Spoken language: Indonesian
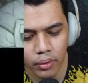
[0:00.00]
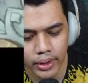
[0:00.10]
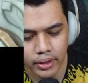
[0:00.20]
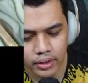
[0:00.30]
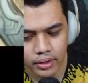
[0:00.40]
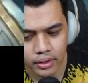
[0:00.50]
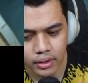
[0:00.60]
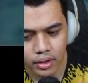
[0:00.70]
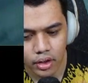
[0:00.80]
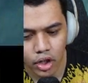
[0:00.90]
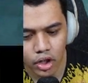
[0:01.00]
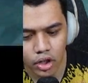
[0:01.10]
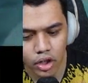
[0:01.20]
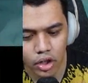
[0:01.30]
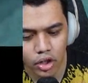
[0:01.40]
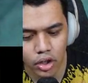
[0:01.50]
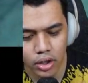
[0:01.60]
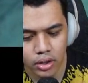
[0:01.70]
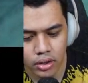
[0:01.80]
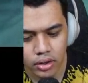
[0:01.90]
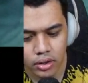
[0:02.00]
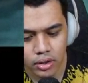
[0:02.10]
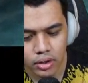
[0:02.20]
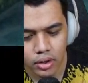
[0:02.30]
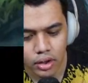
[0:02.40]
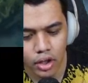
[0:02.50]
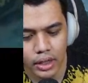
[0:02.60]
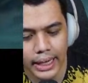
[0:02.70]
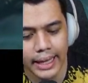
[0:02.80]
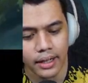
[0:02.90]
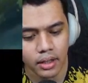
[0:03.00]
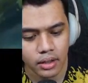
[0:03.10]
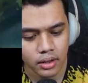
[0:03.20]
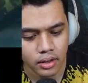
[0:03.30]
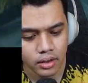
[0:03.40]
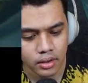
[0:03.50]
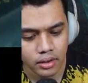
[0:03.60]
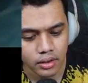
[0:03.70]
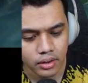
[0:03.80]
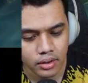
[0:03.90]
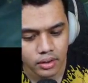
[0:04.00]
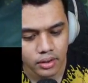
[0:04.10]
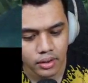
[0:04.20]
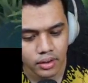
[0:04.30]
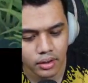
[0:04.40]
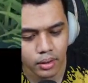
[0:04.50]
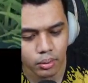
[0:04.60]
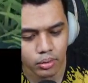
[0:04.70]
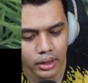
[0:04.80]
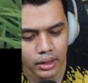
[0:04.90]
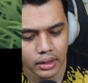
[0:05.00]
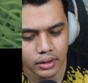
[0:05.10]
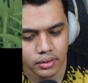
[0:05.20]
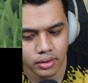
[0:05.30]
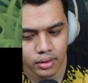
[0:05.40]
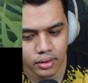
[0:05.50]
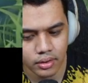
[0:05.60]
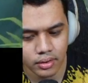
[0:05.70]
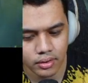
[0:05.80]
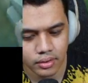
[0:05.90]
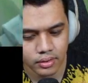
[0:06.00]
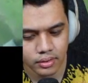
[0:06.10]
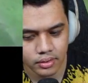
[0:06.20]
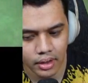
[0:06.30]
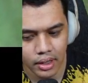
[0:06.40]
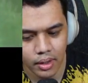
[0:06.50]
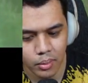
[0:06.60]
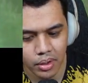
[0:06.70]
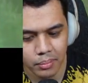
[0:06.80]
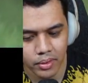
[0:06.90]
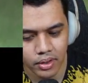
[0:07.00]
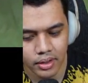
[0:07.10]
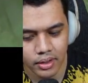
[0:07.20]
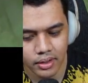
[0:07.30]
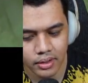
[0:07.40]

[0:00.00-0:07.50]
woi. Lor, lor, lor, lor. Lor, Ler. Oh, udahlah ini, cok. Nerah gua sama orang ini.